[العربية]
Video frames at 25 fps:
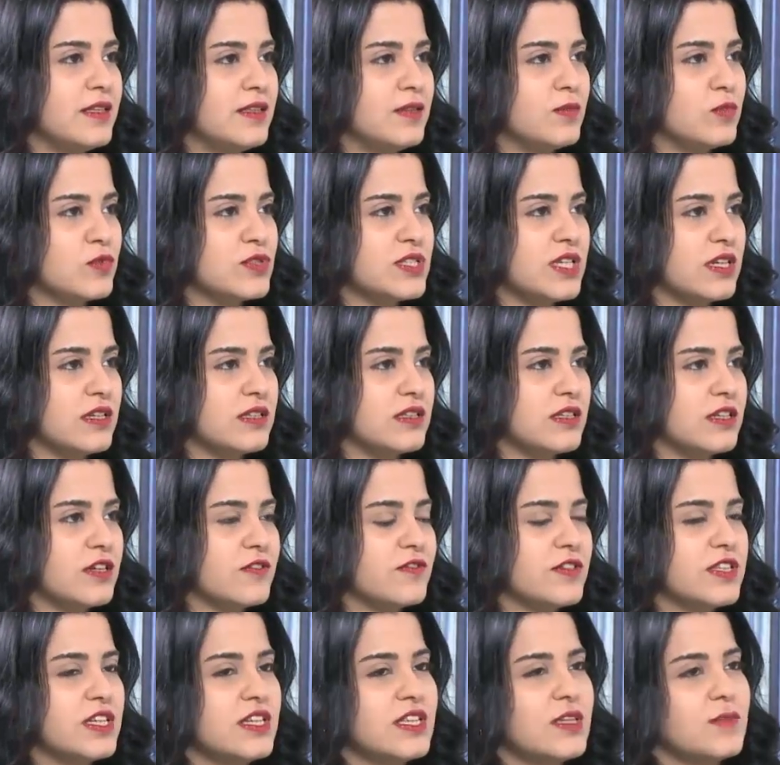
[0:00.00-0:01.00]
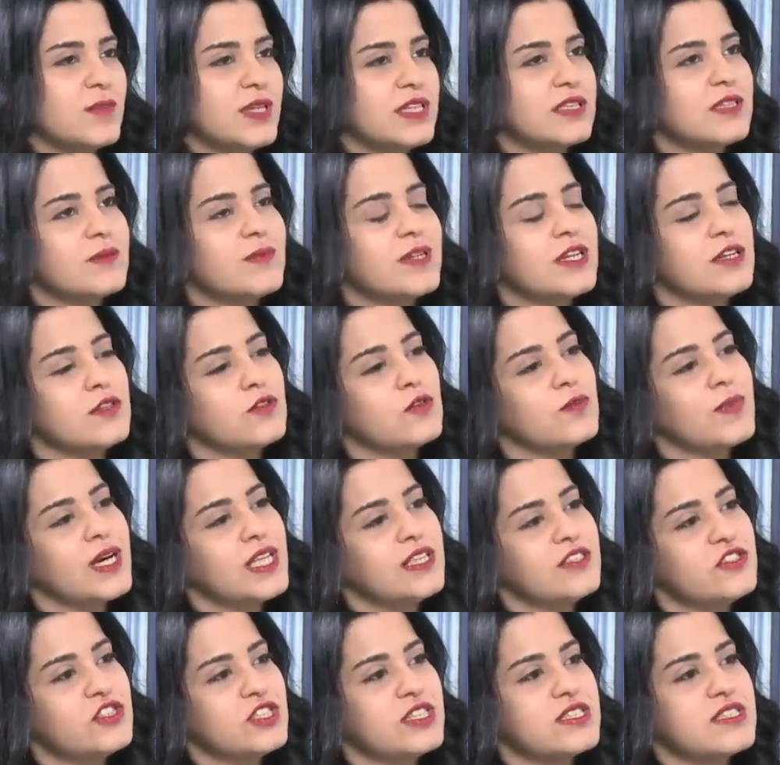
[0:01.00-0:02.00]
المسيطره فنحن بنعتبر انه
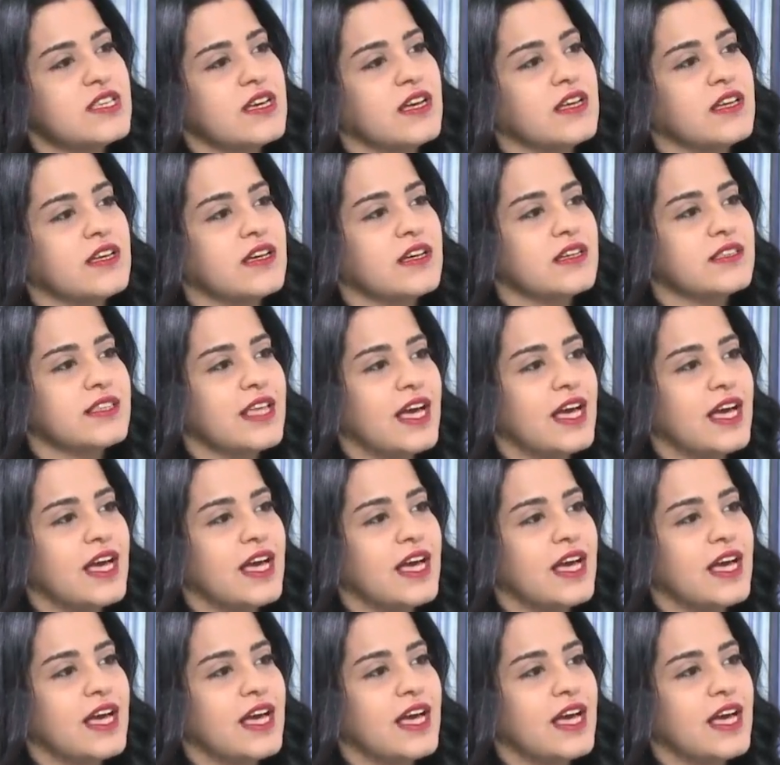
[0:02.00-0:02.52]
معلش اذا